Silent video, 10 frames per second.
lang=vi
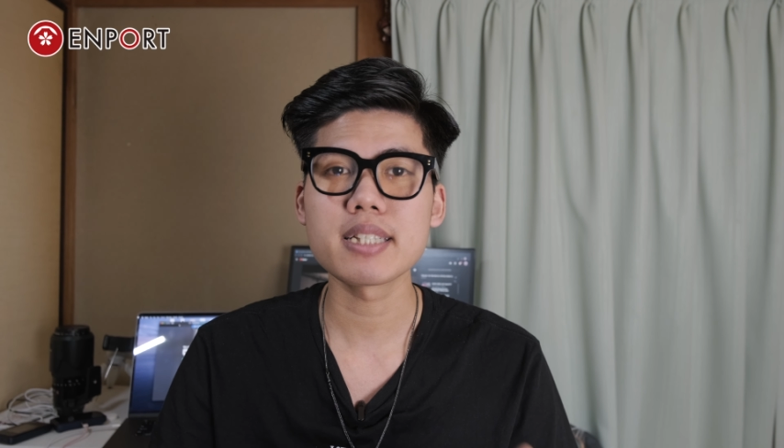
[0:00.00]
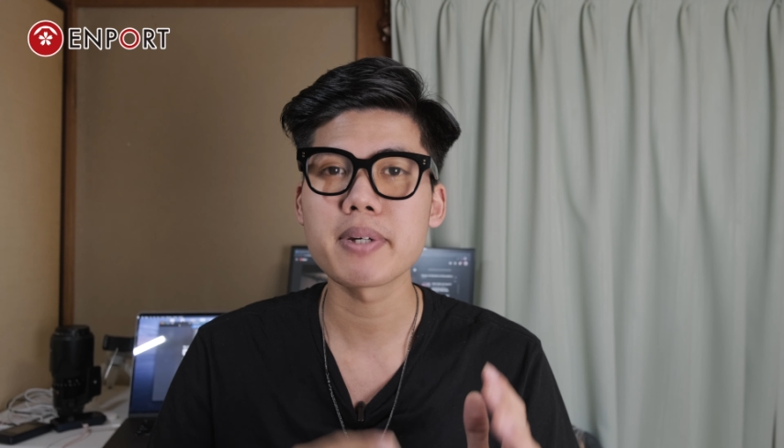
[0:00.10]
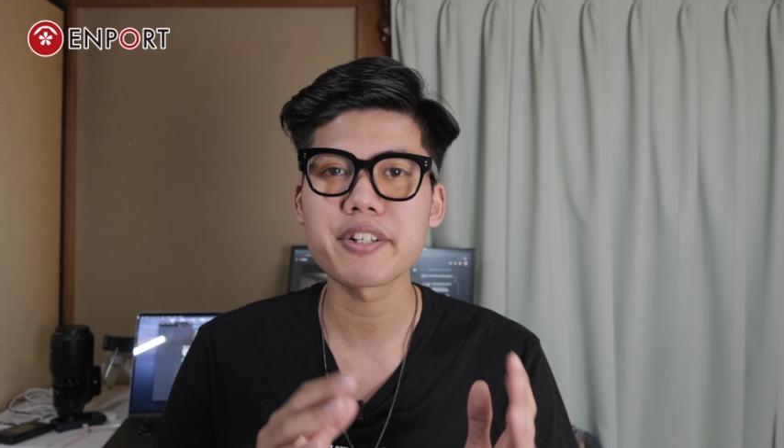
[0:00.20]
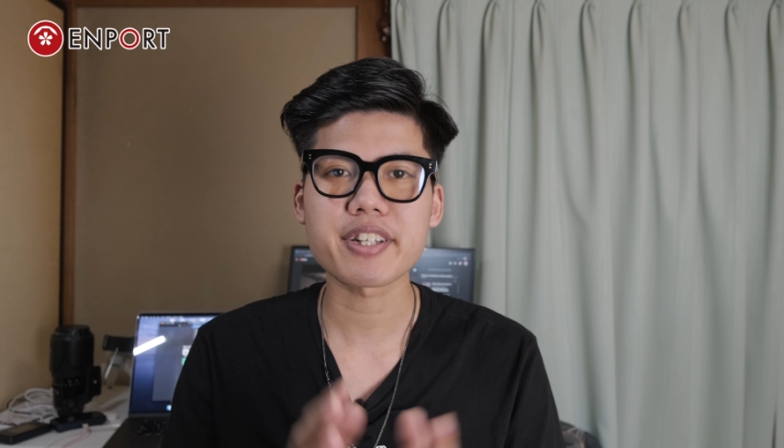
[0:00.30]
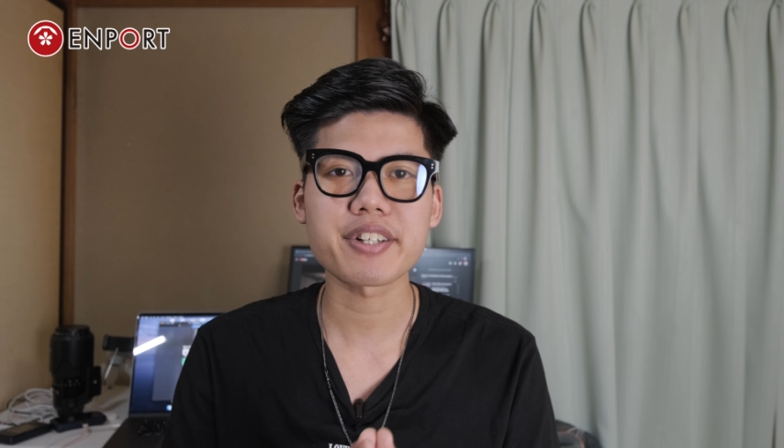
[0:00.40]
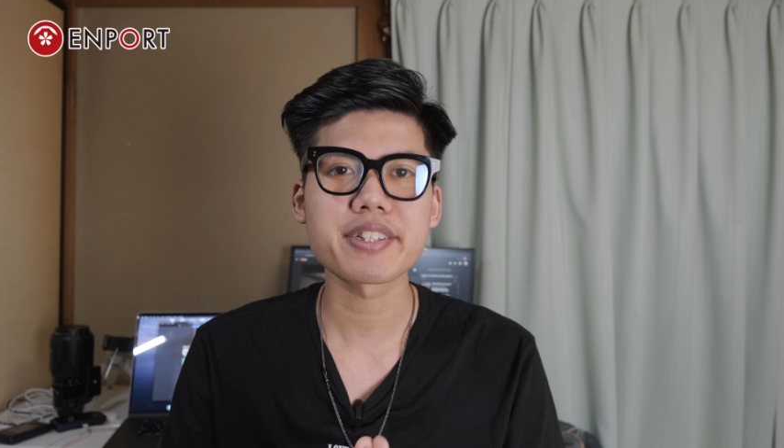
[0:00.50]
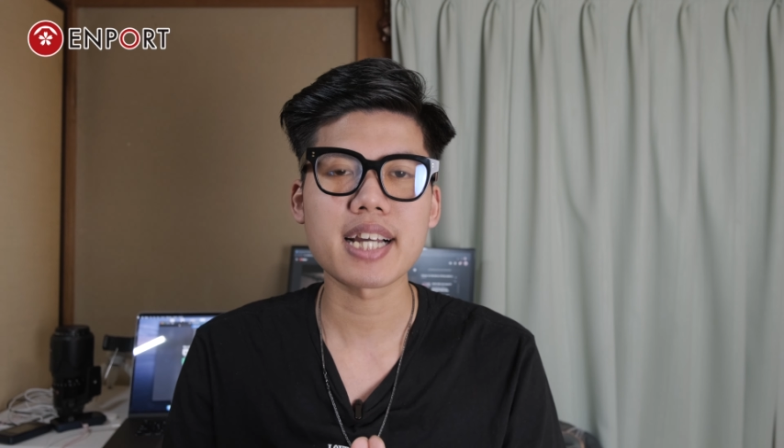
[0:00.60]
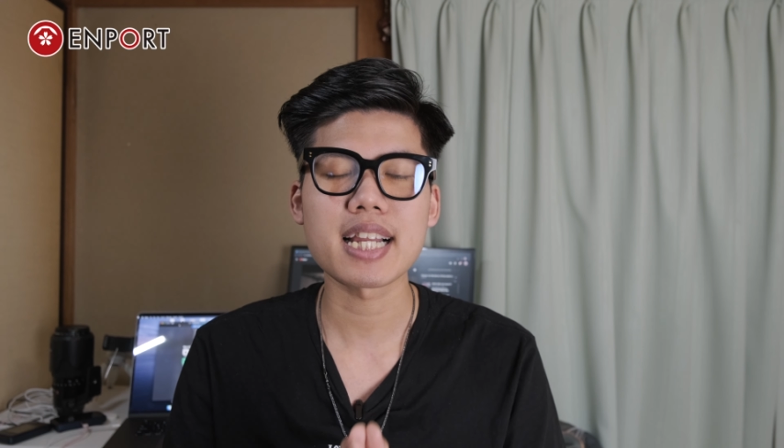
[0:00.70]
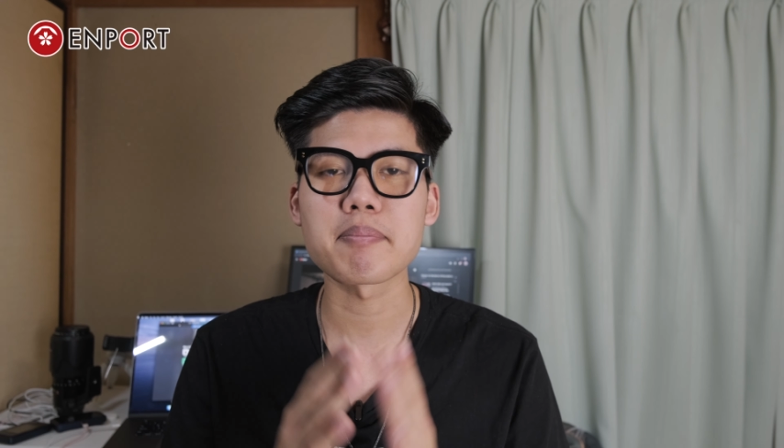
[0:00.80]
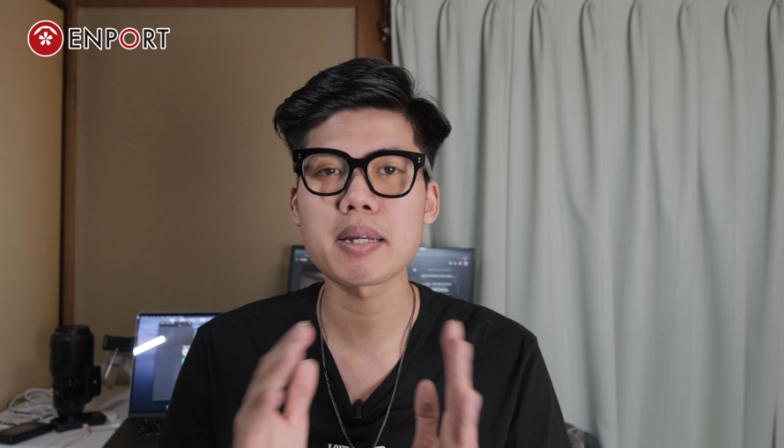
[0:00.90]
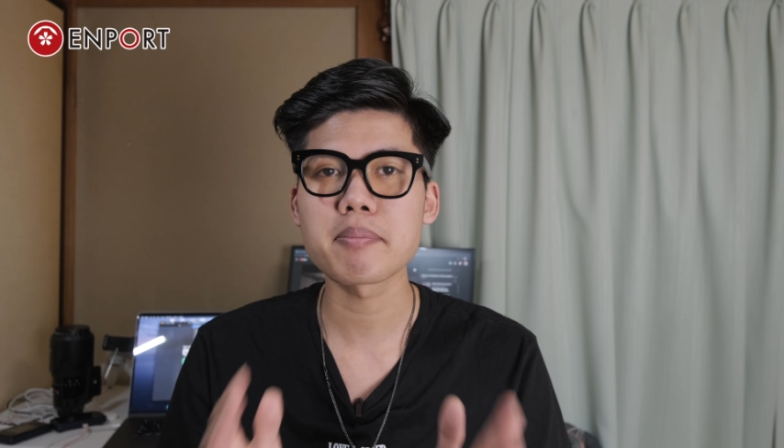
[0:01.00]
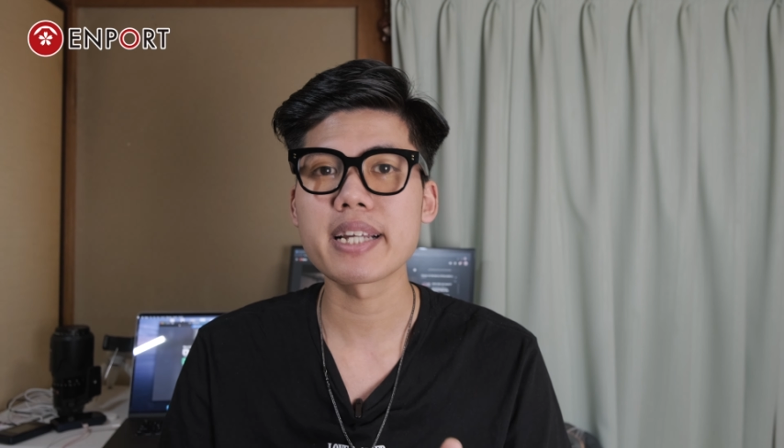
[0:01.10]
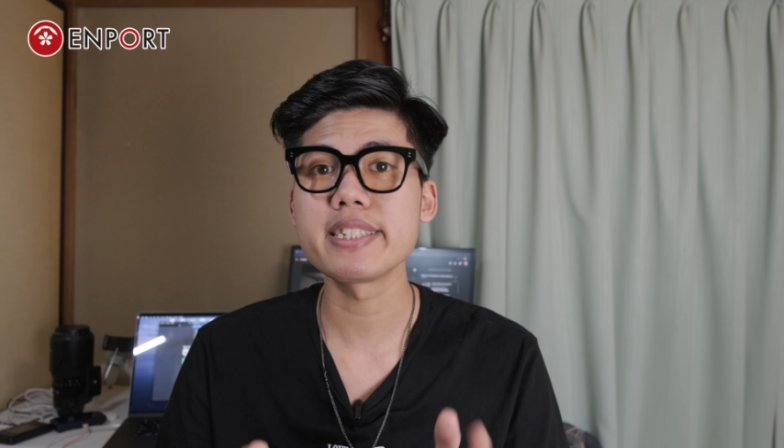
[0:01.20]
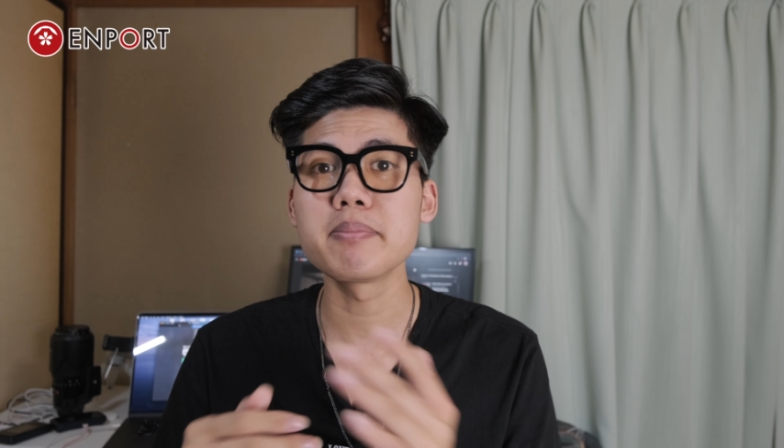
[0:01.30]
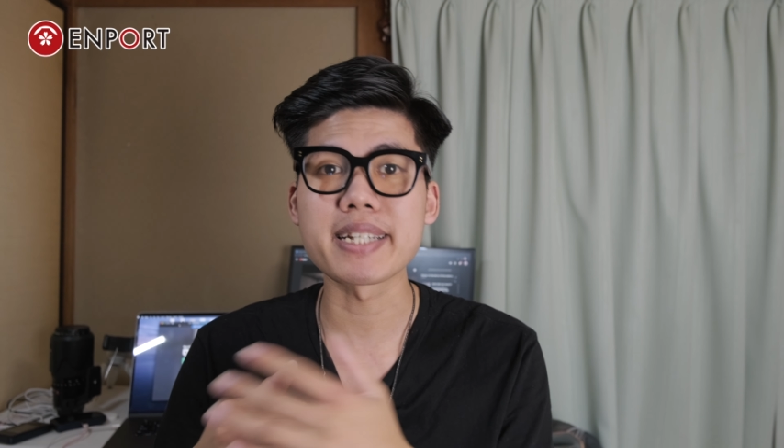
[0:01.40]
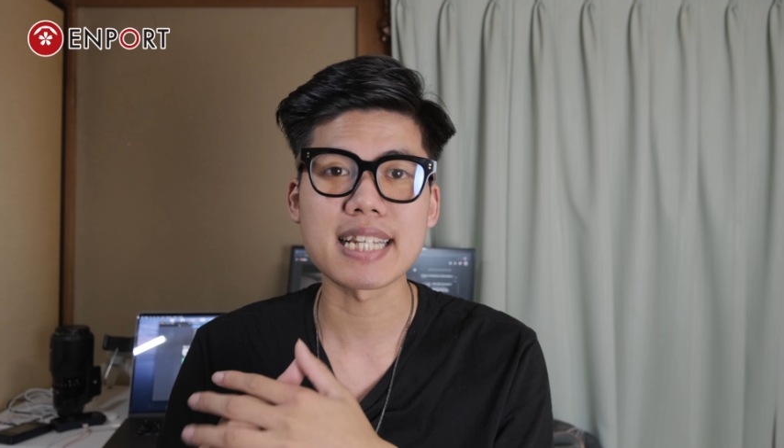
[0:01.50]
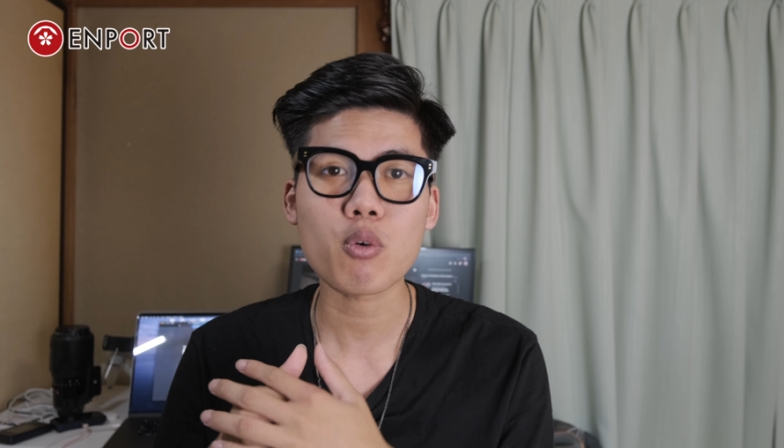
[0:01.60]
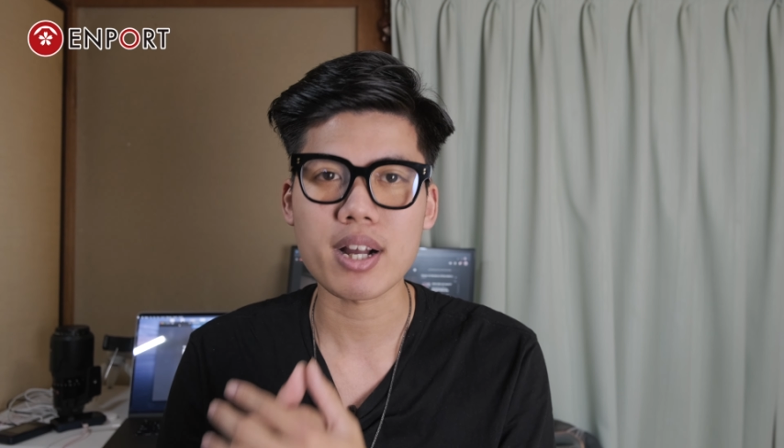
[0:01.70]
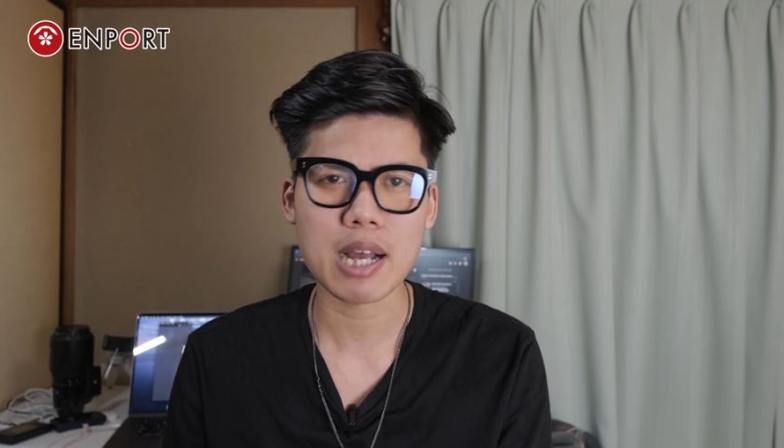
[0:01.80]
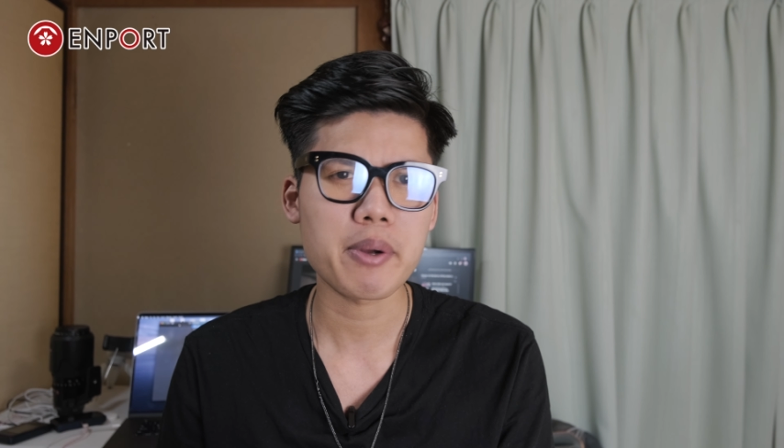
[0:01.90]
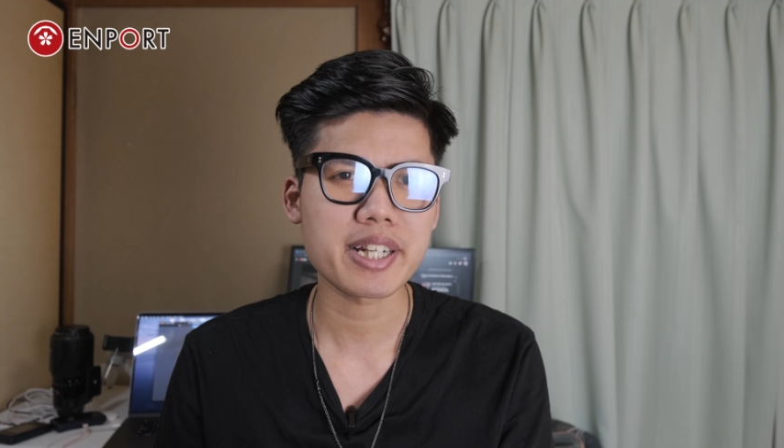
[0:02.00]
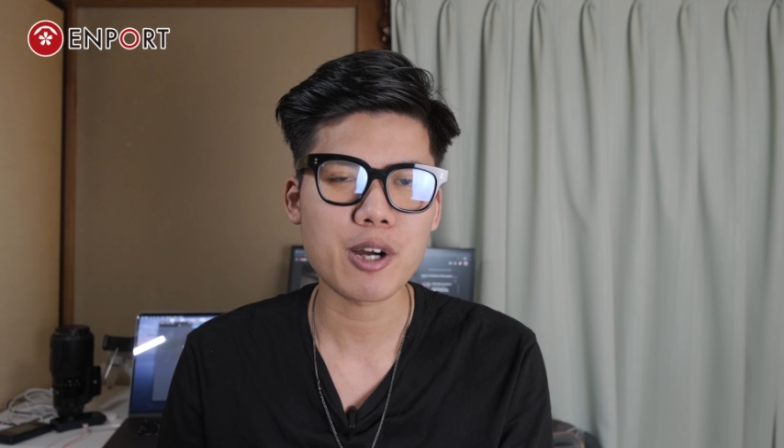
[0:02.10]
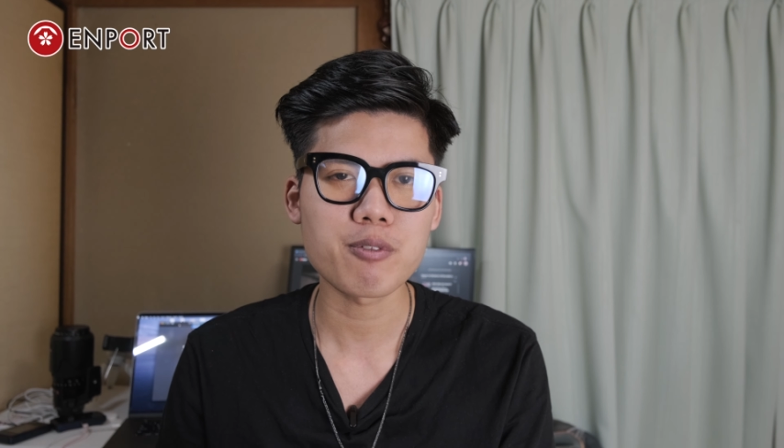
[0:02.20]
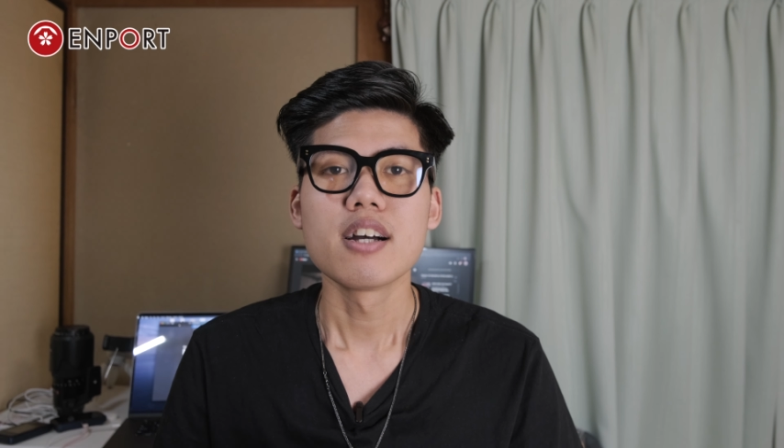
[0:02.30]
Mercury hay là PayPay như mình đã quảng cáo hay không?